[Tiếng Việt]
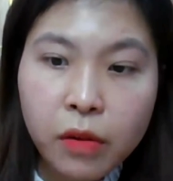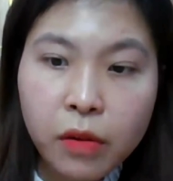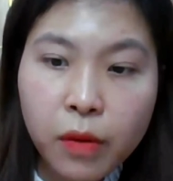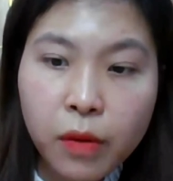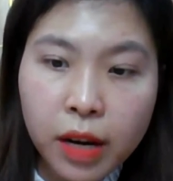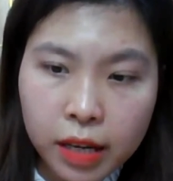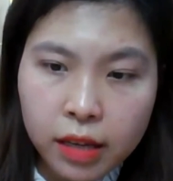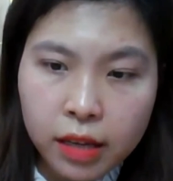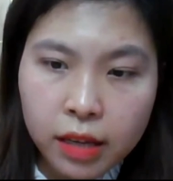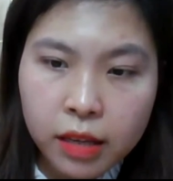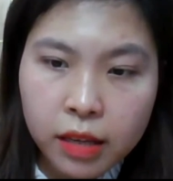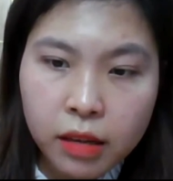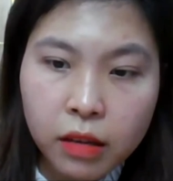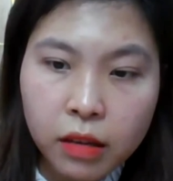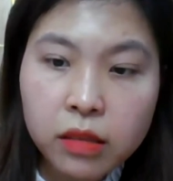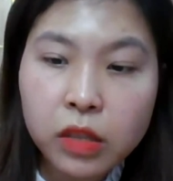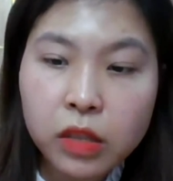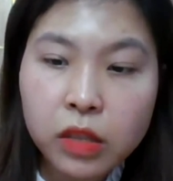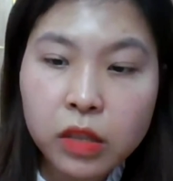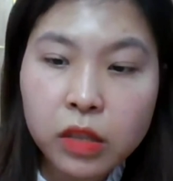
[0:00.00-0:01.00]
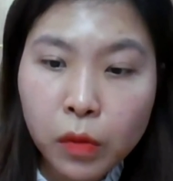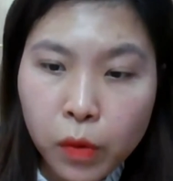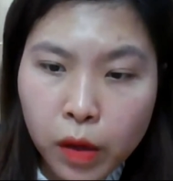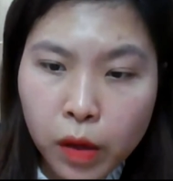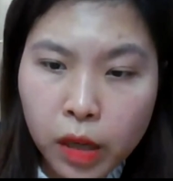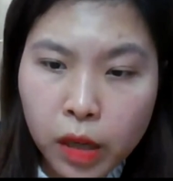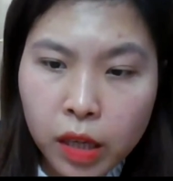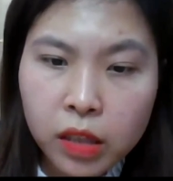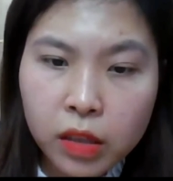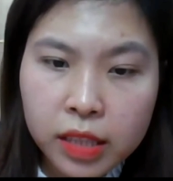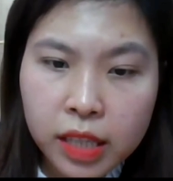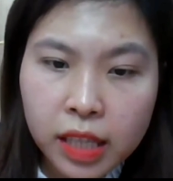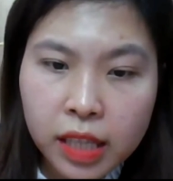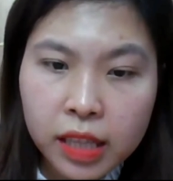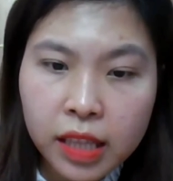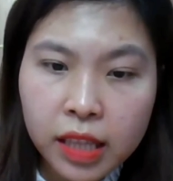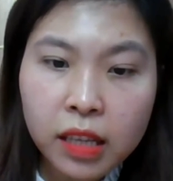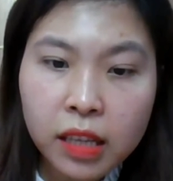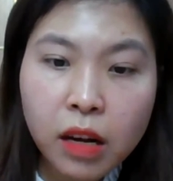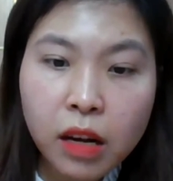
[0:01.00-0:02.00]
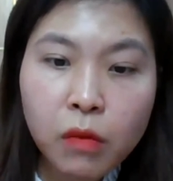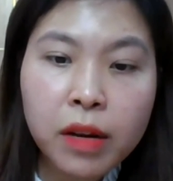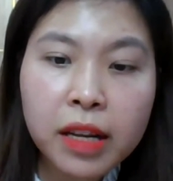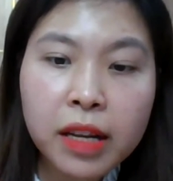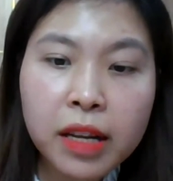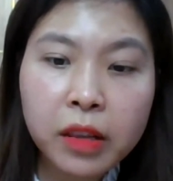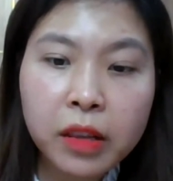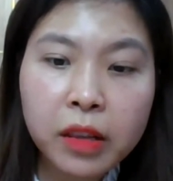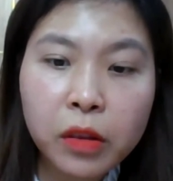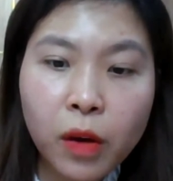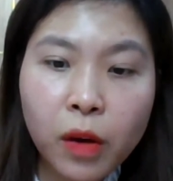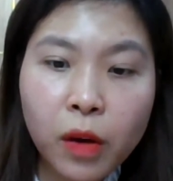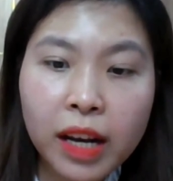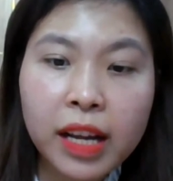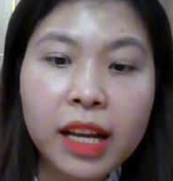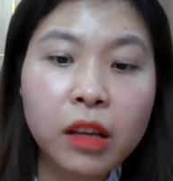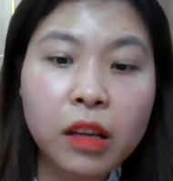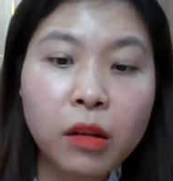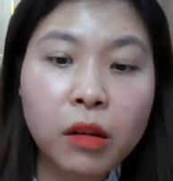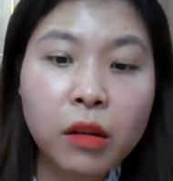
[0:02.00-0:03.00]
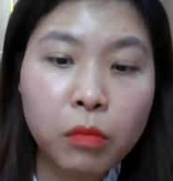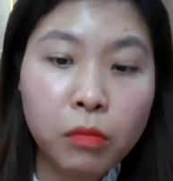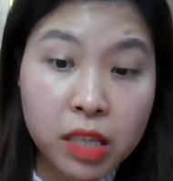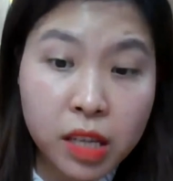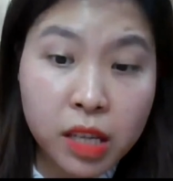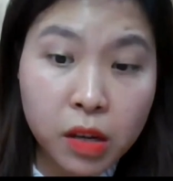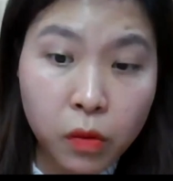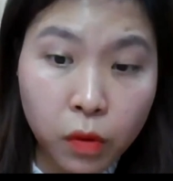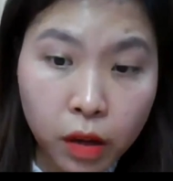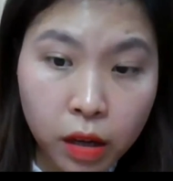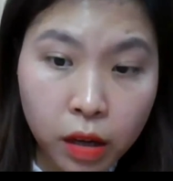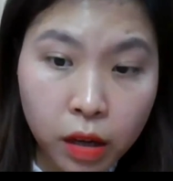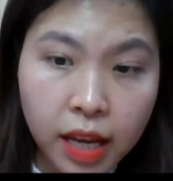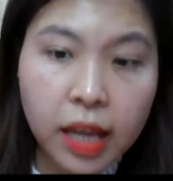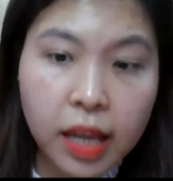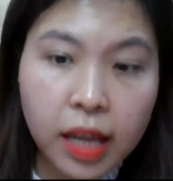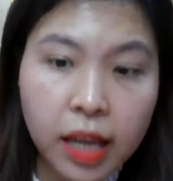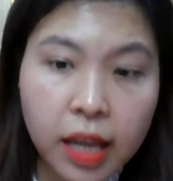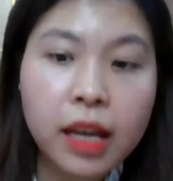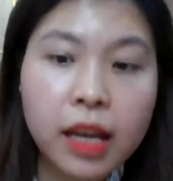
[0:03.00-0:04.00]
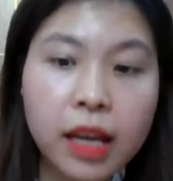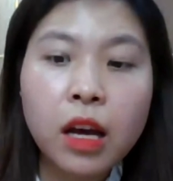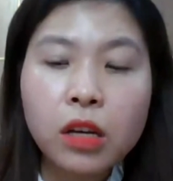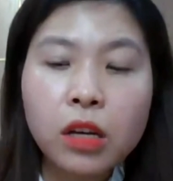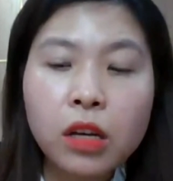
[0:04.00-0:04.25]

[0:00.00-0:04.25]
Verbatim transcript: cái lợi khuẩn được sử dụng đường uống nó sẽ tác động lên toàn hệ thống miễn dịch của cơ thể